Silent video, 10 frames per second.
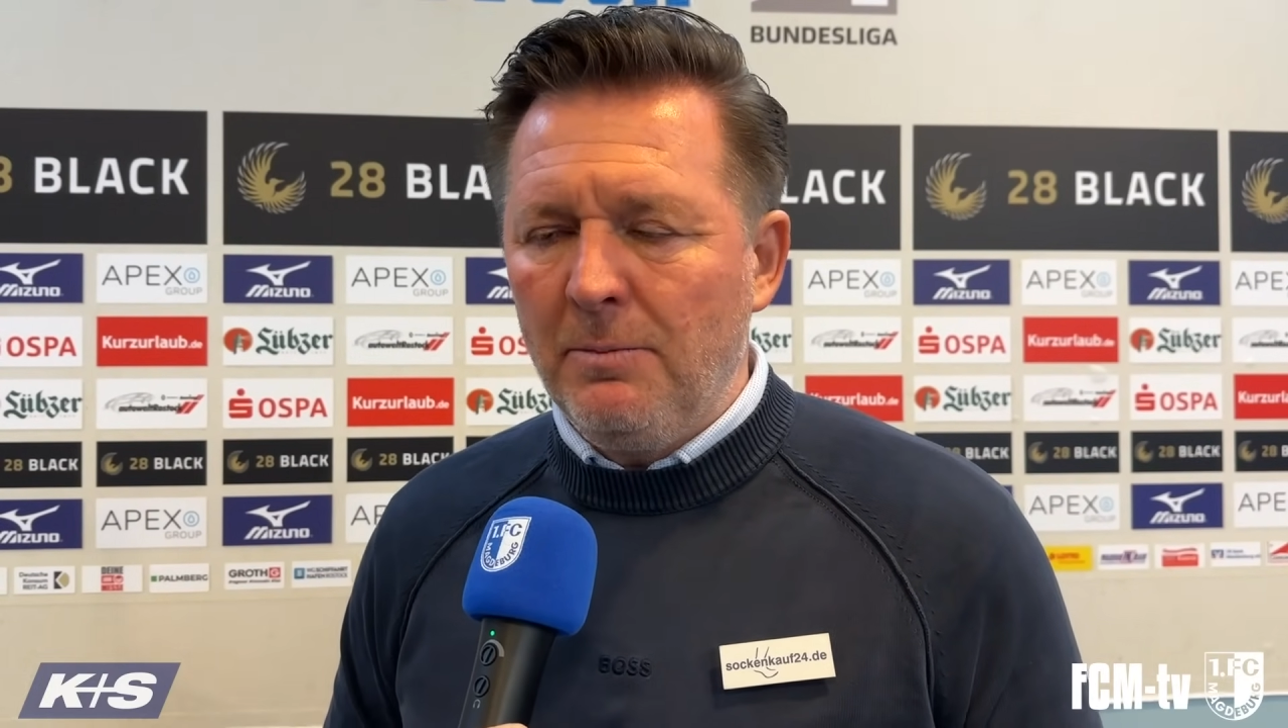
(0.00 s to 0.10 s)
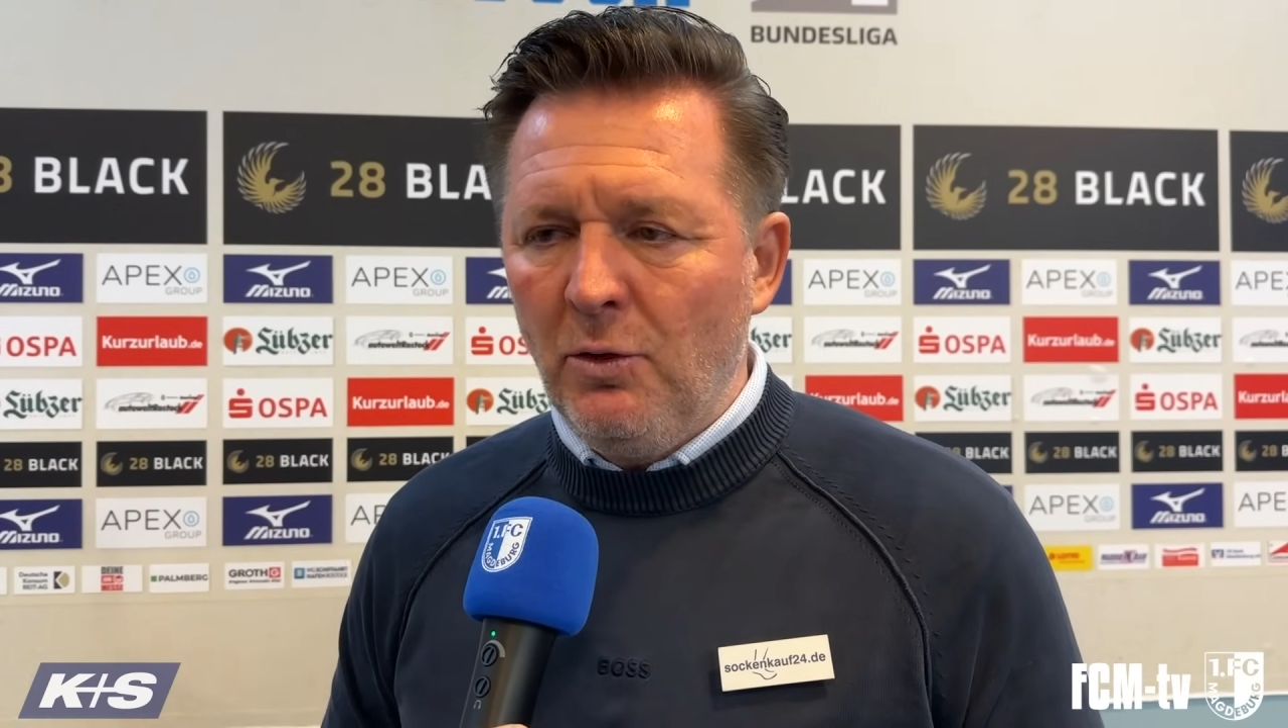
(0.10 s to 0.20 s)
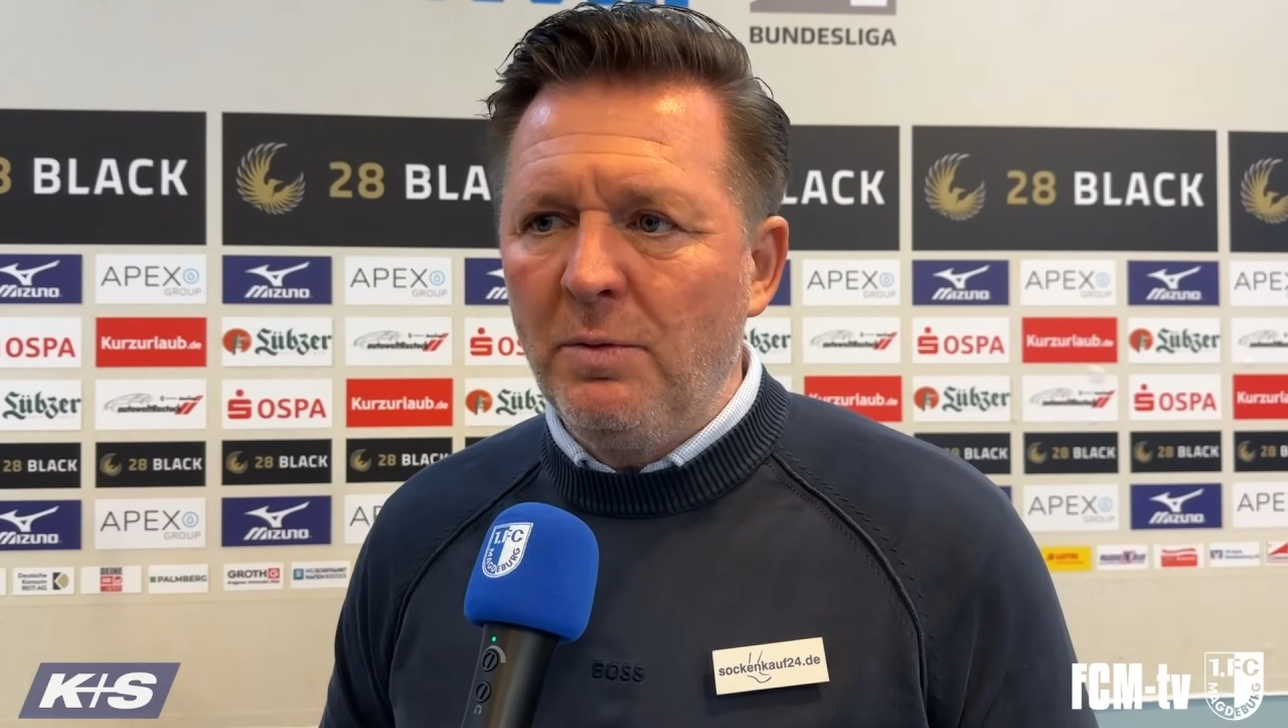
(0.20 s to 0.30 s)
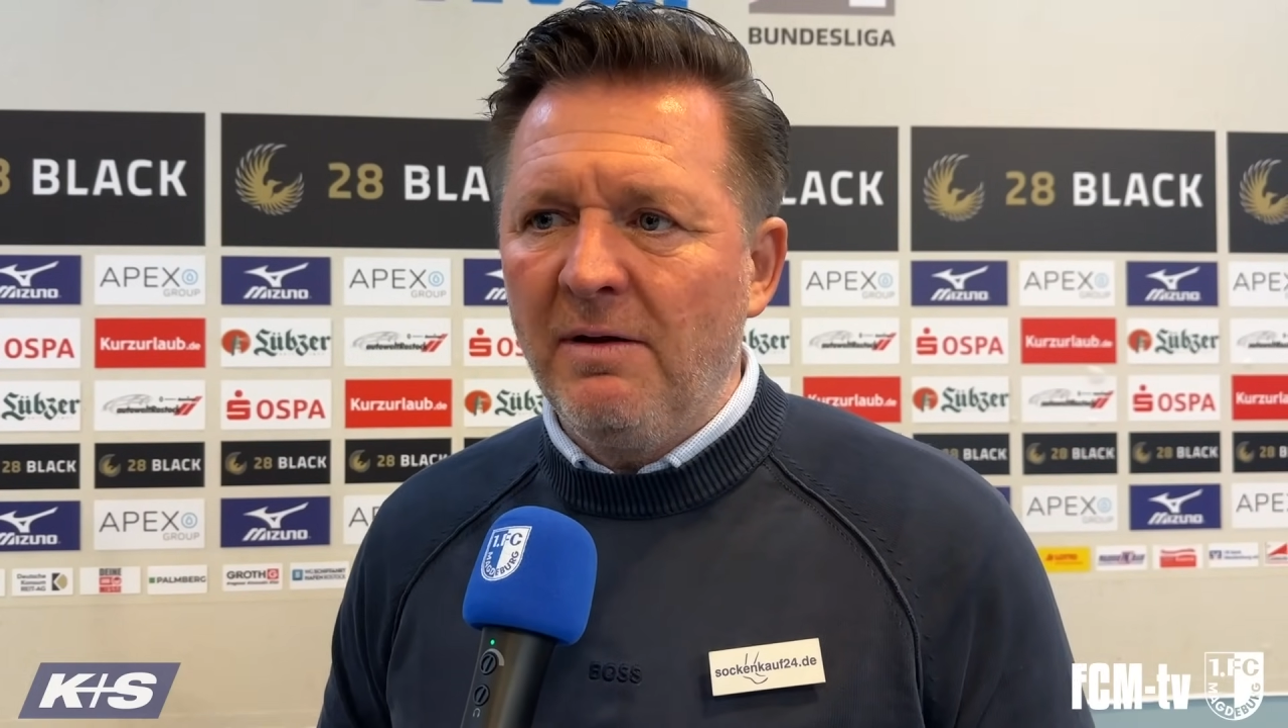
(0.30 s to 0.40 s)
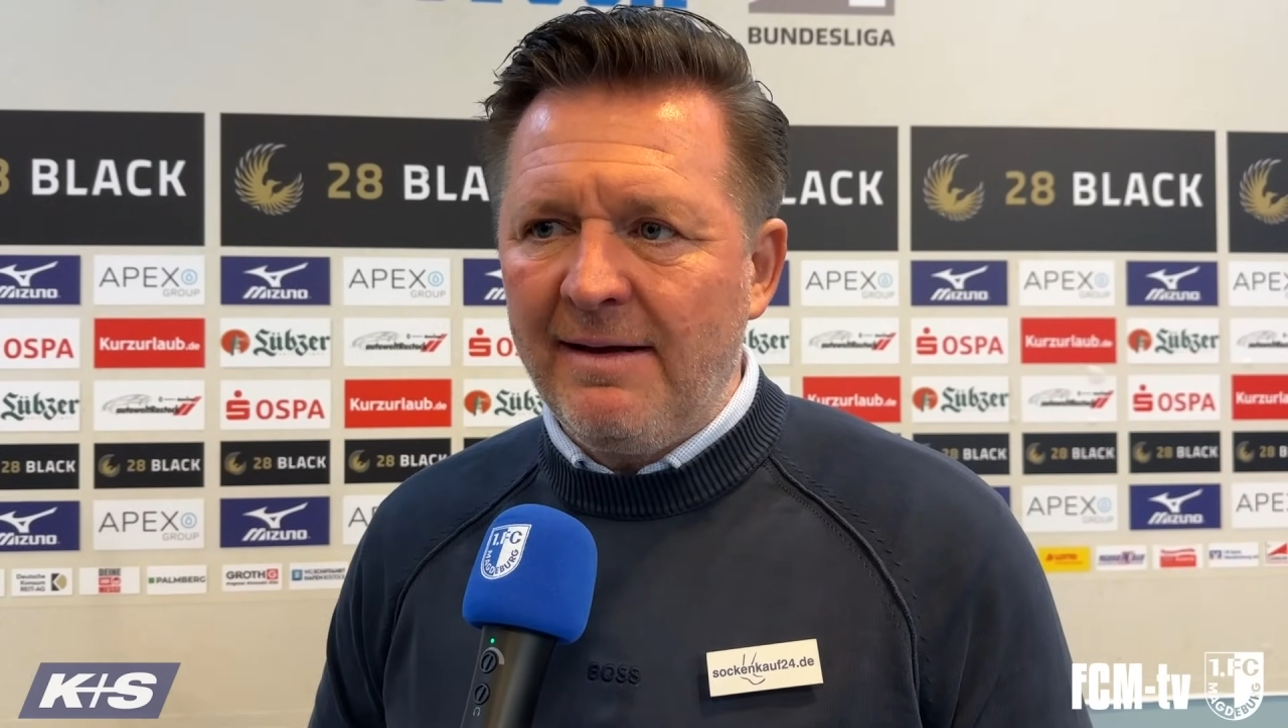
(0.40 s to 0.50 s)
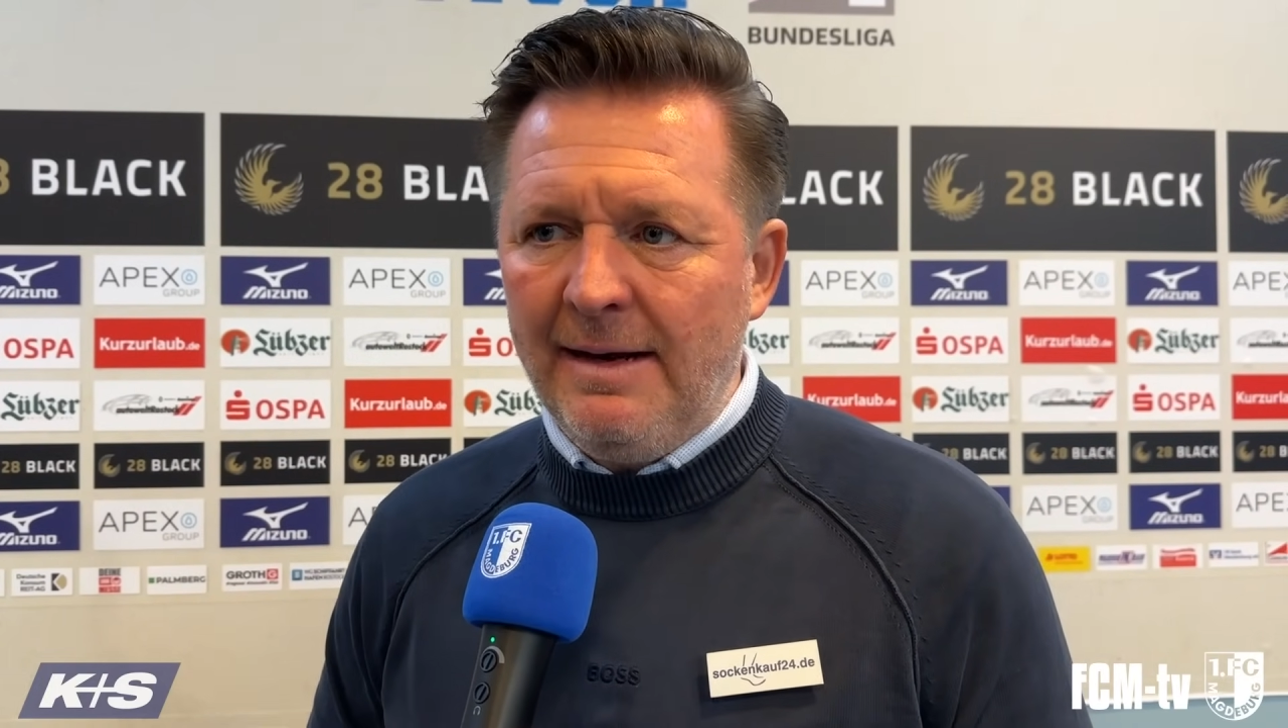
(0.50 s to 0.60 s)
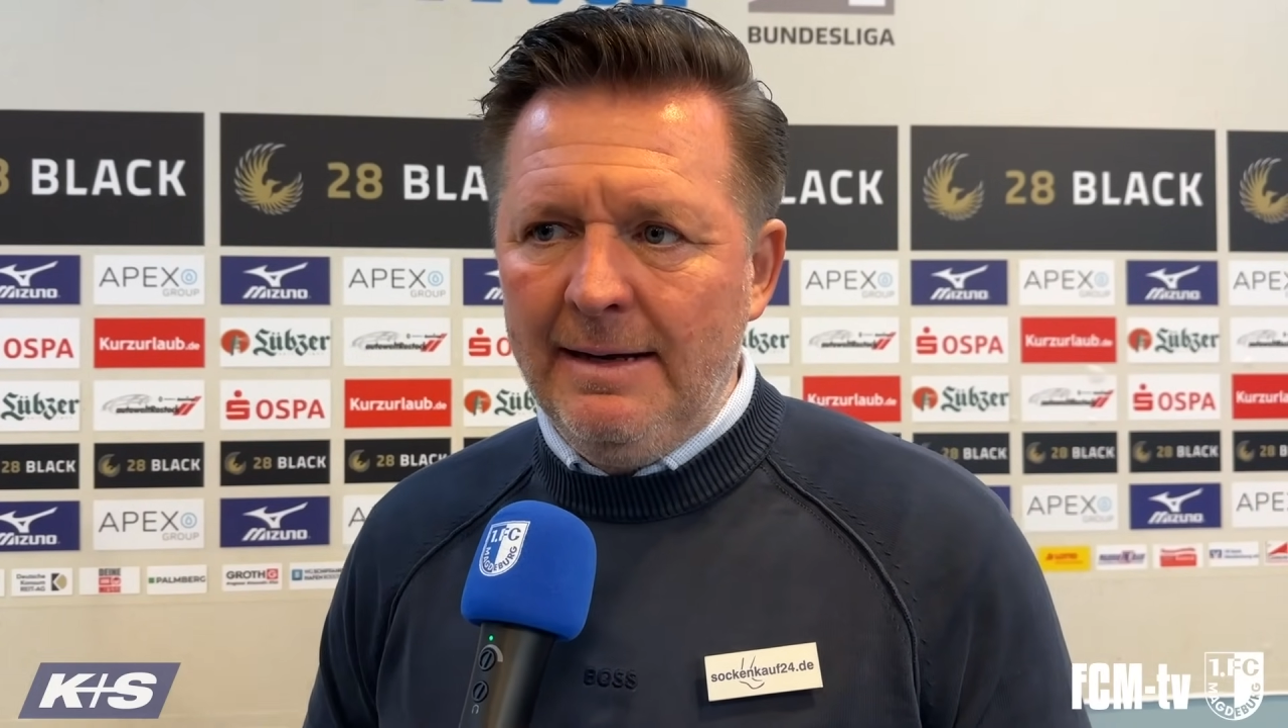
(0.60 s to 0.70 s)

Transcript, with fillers: mehr Überzahl